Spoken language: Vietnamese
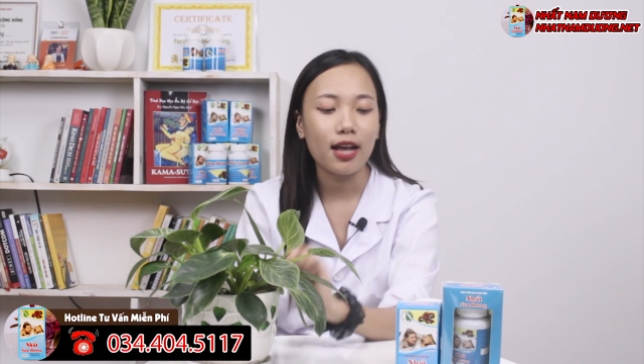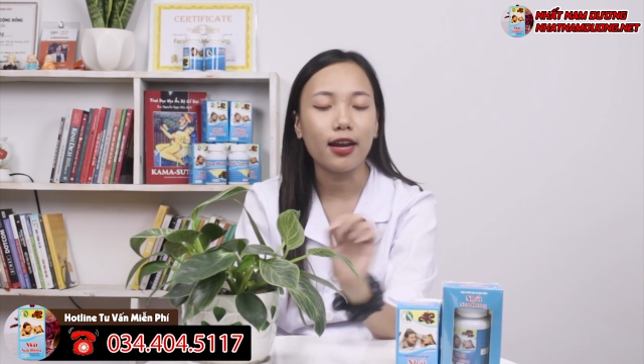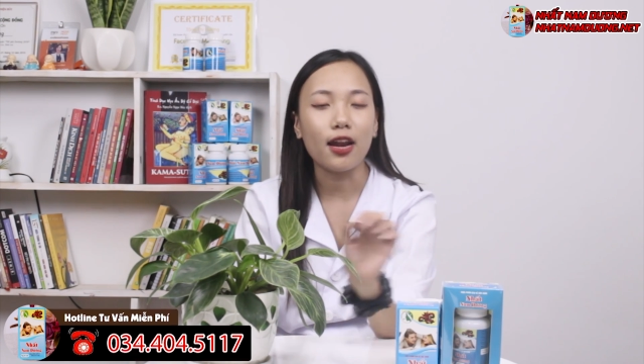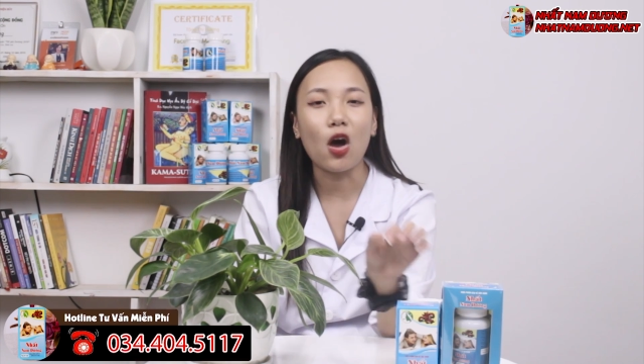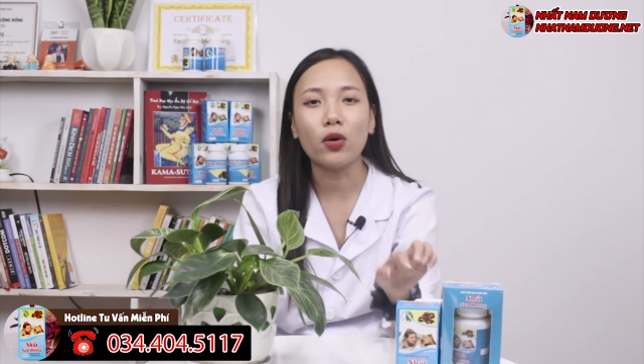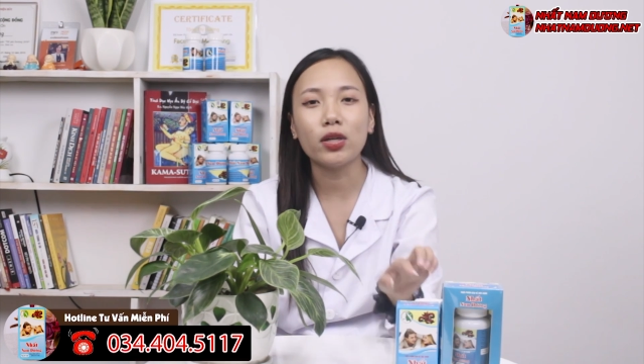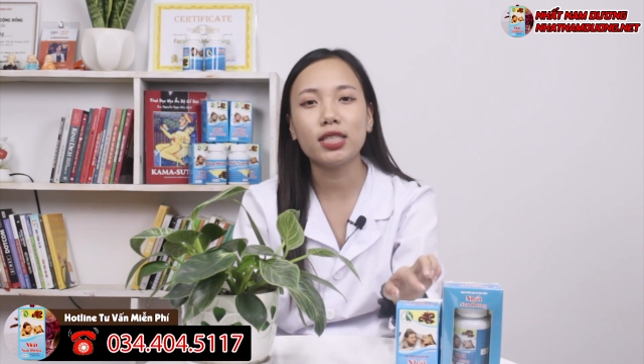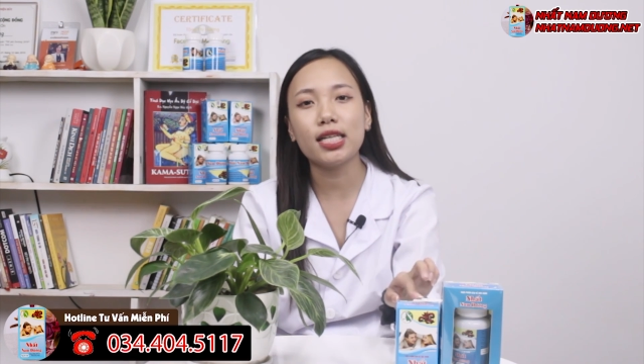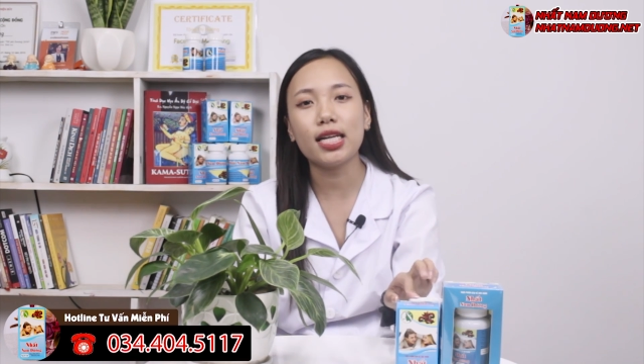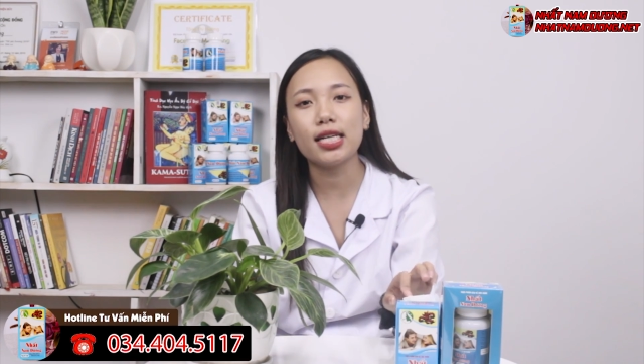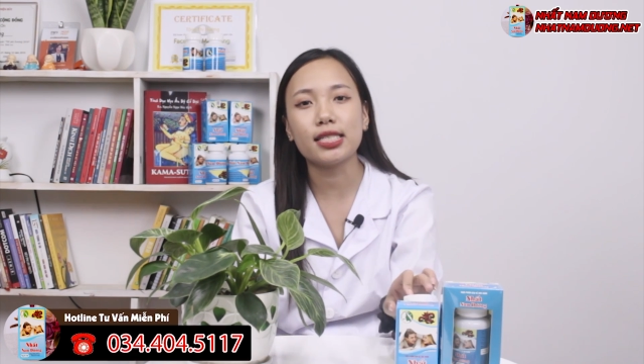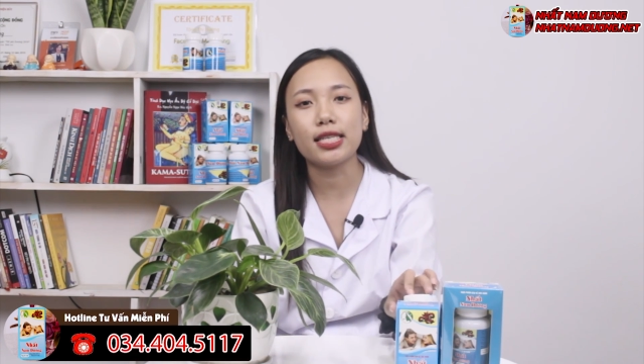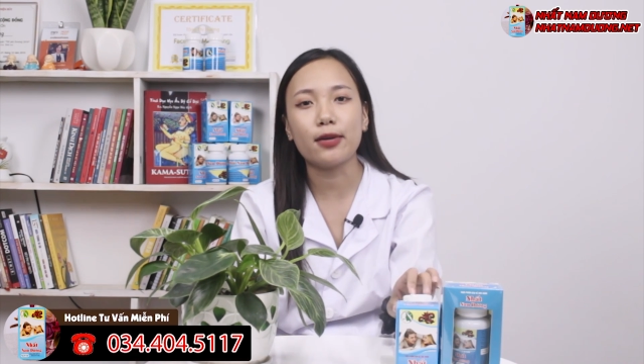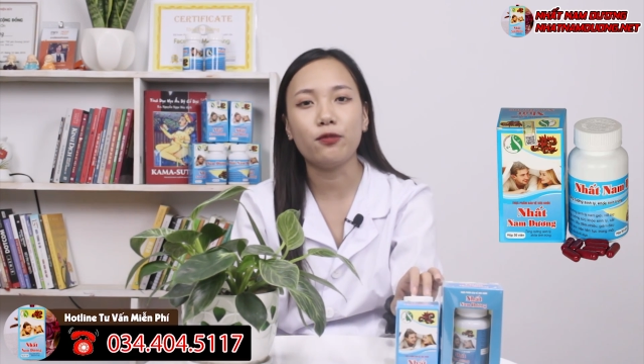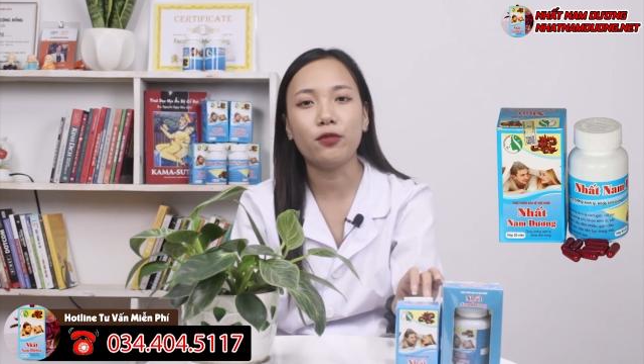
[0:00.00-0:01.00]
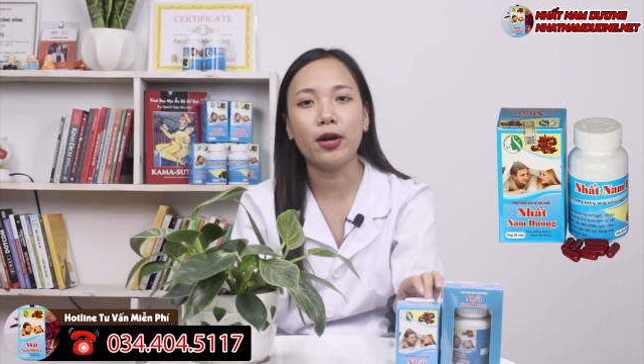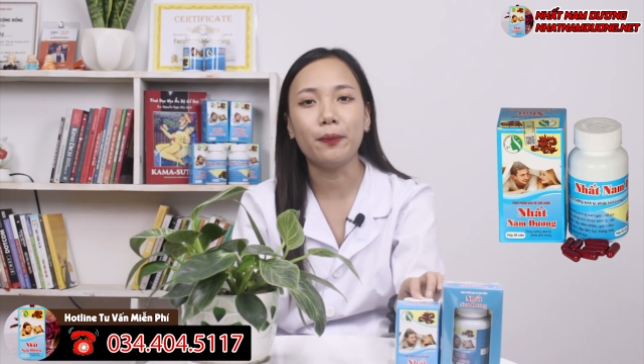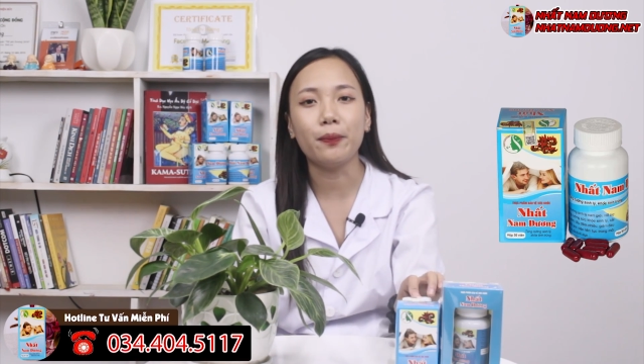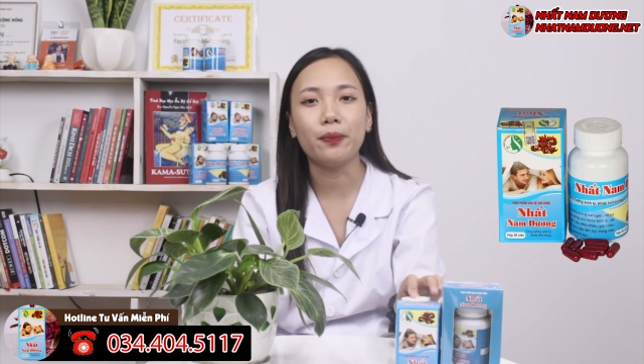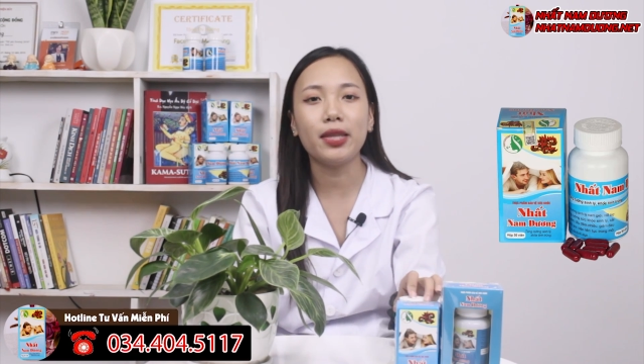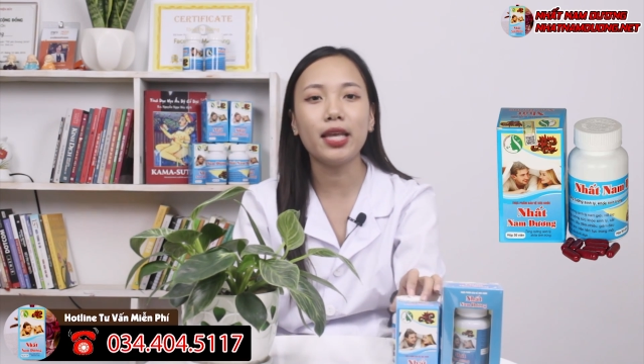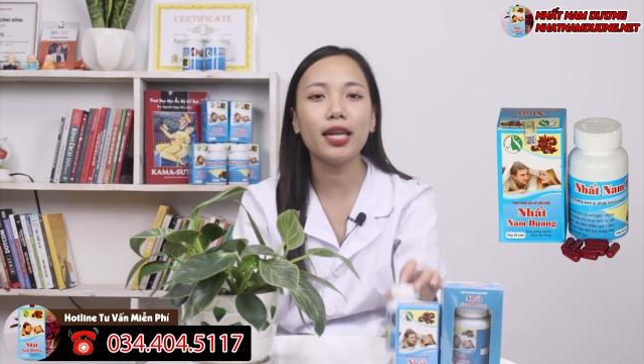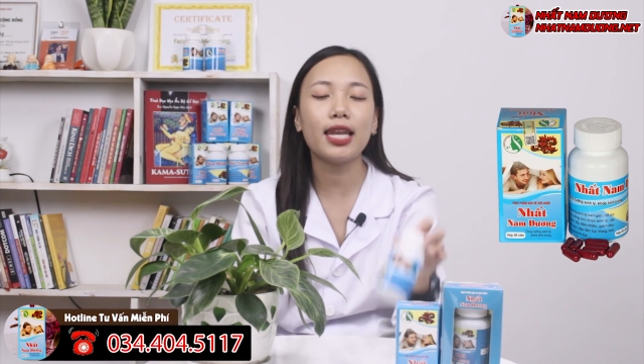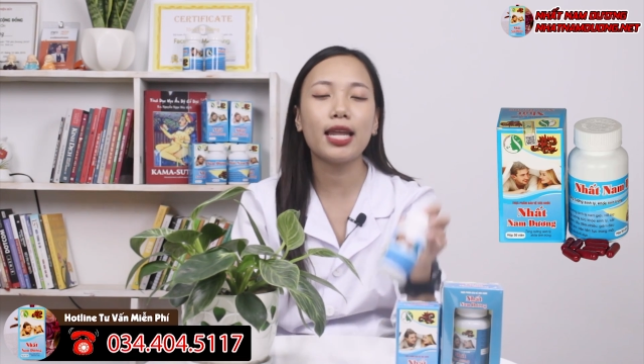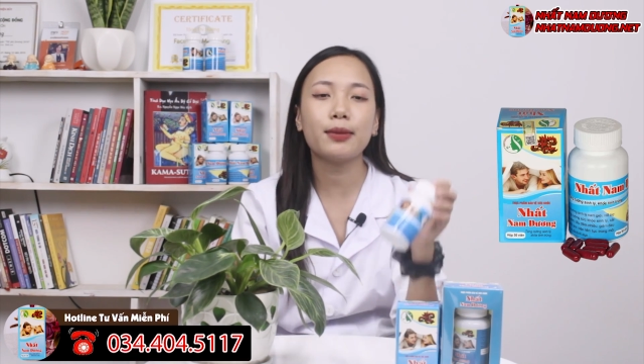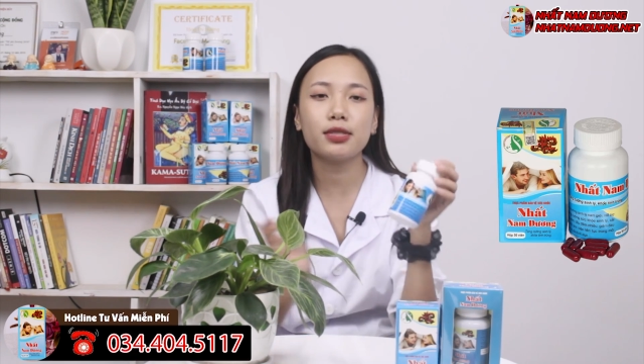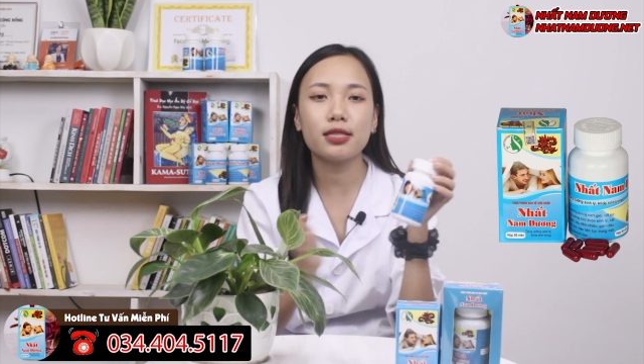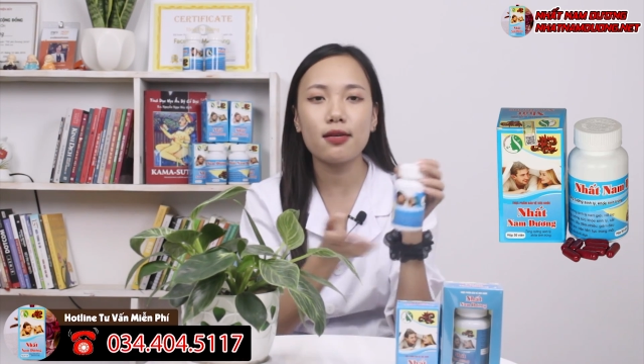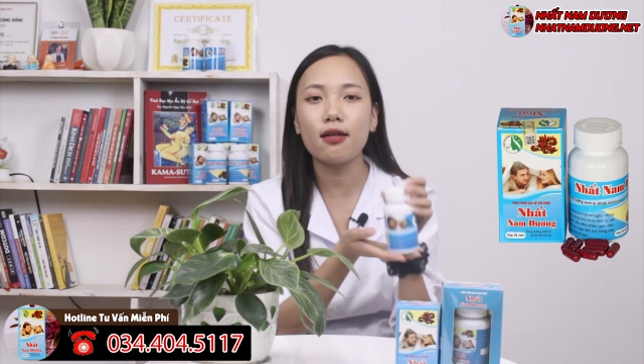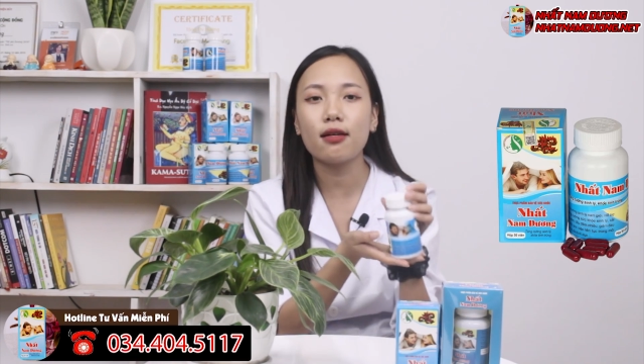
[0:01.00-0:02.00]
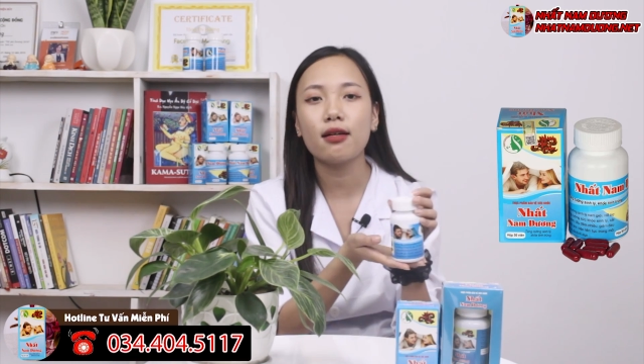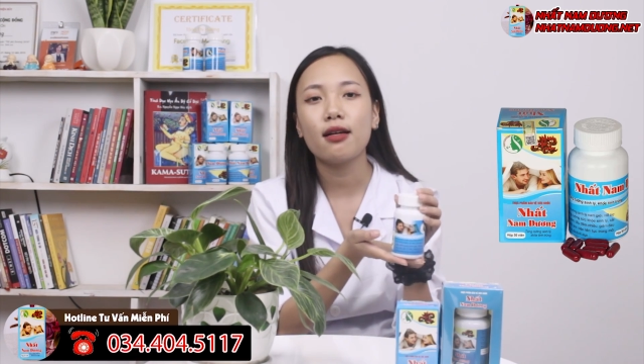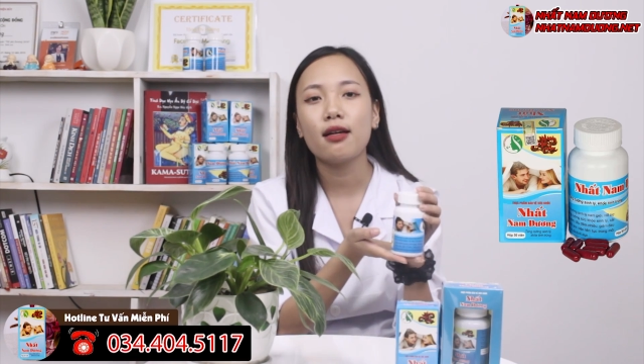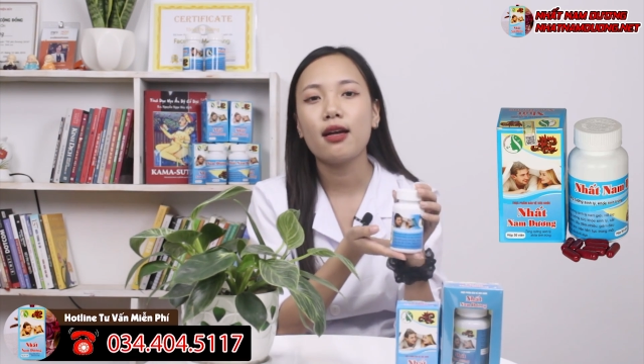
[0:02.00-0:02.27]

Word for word: Đó chính là sản phẩm Nhất Nam Dương.